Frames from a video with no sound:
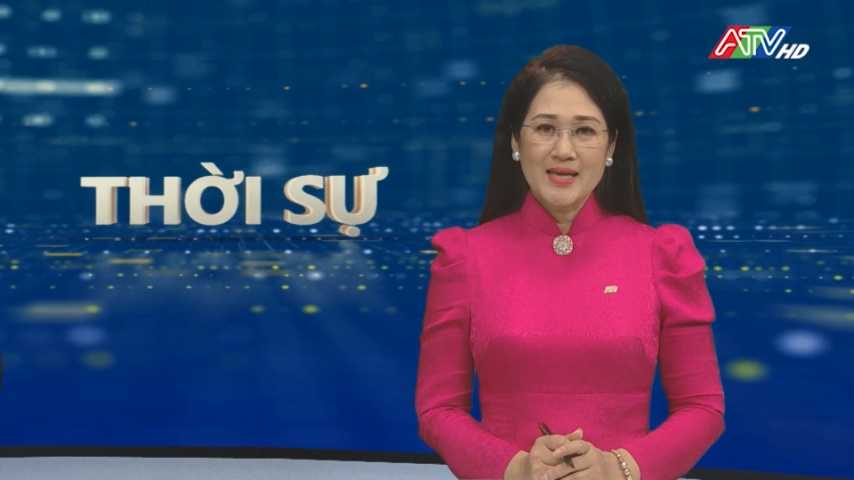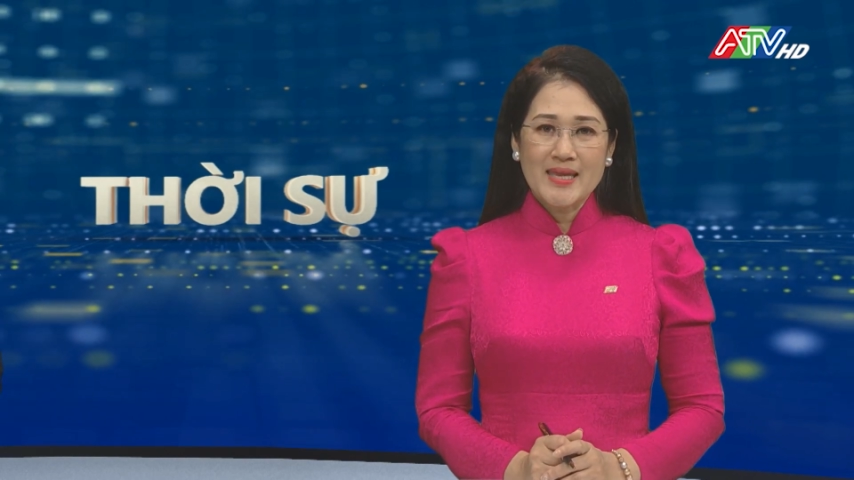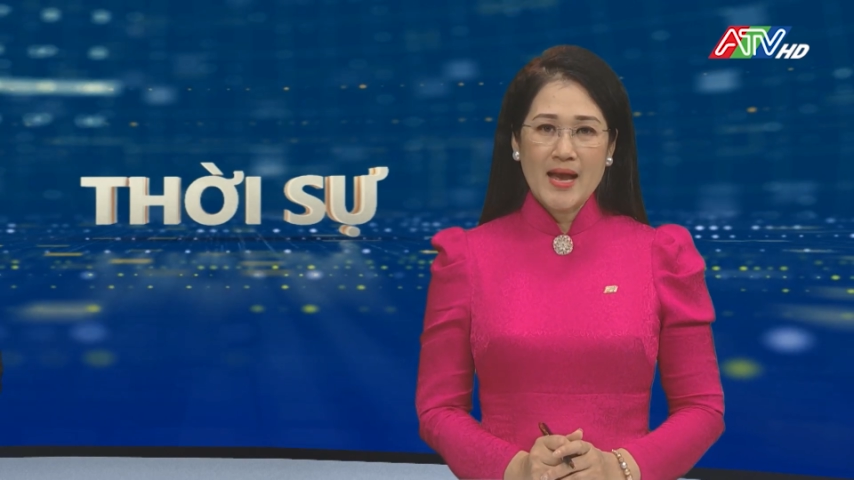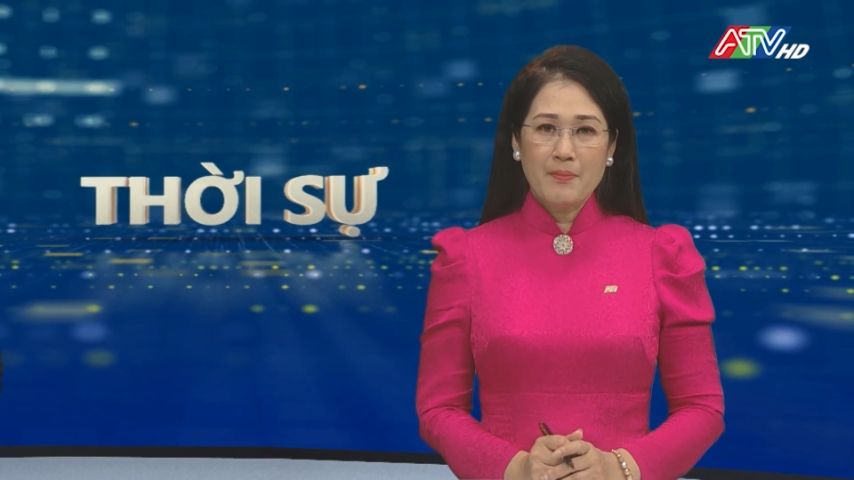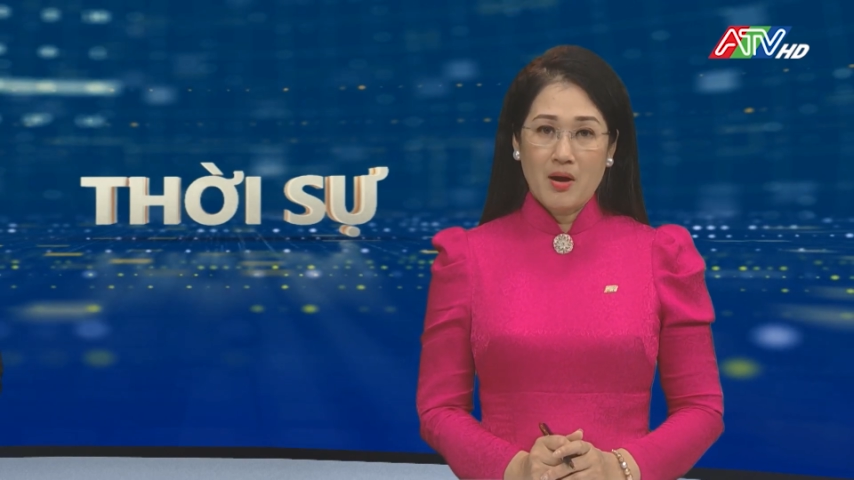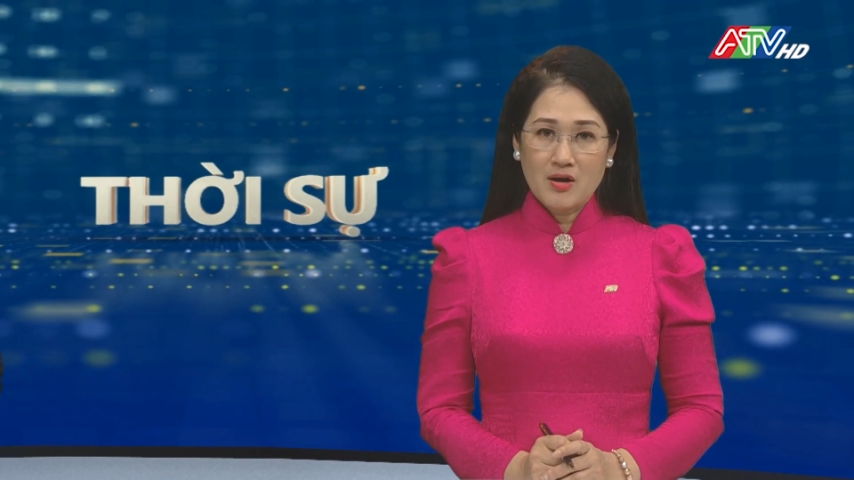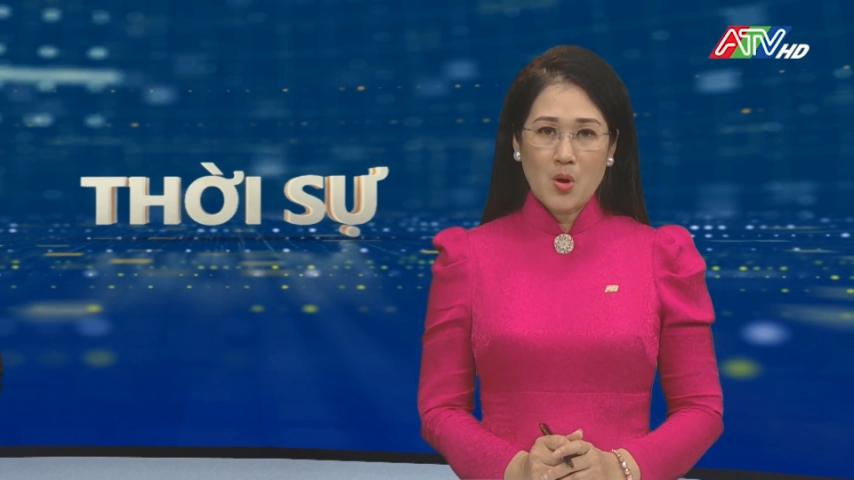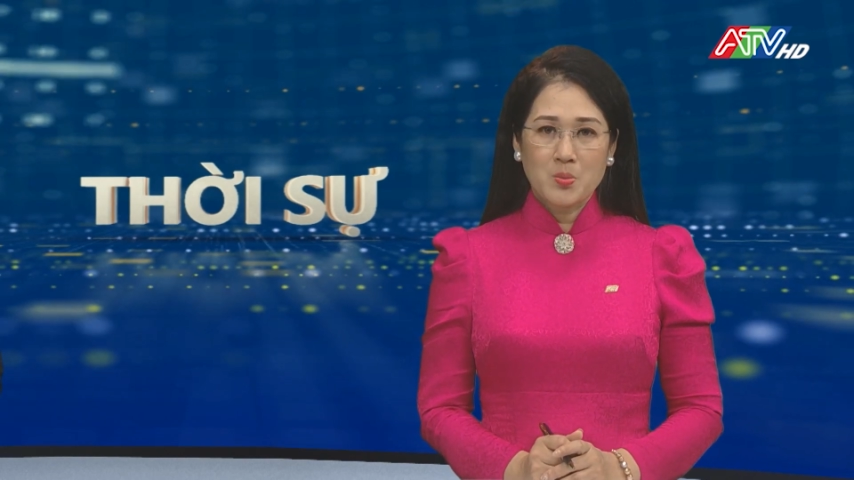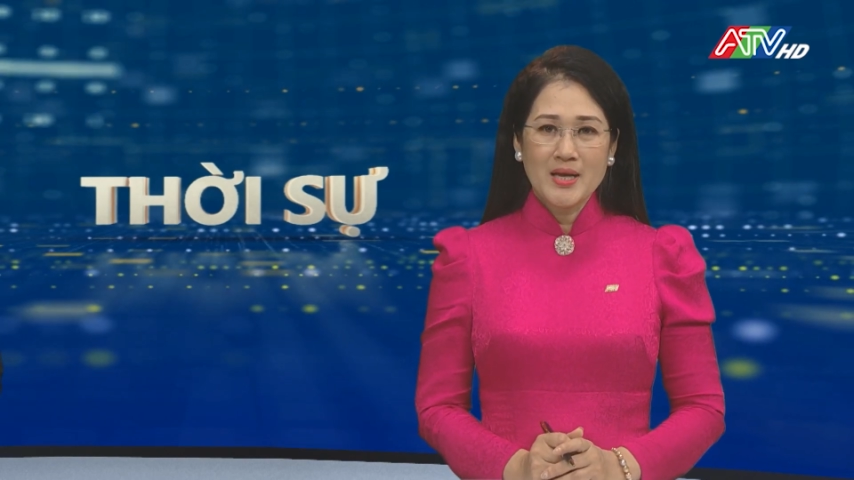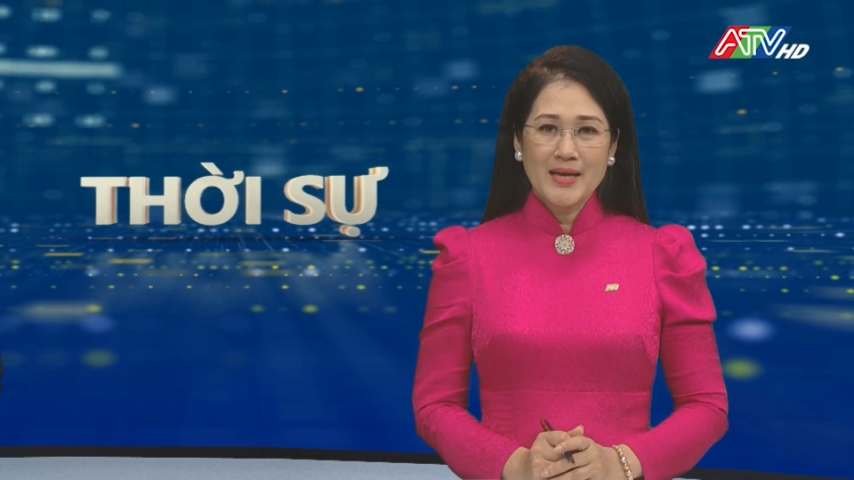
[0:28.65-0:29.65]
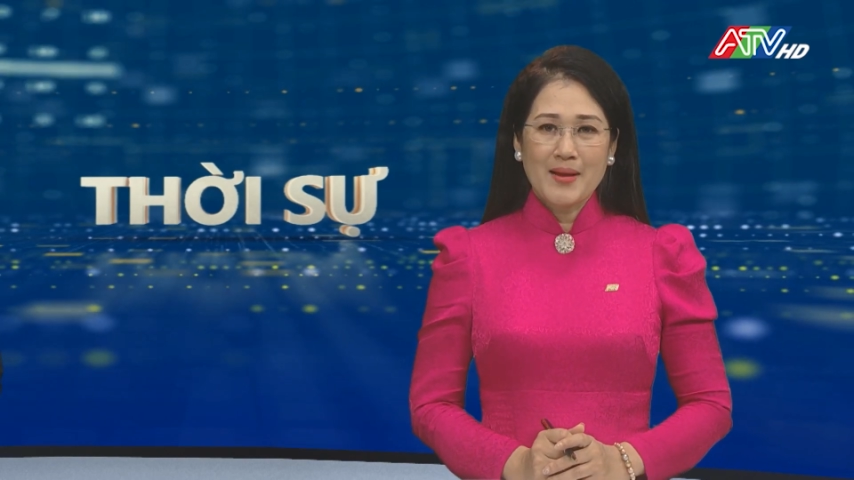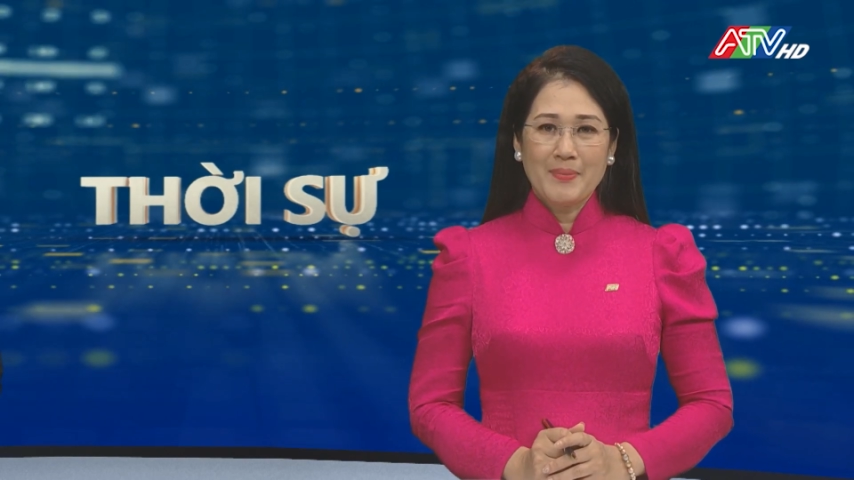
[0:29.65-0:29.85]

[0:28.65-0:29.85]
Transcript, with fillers: tỉnh An Giang mở rộng năm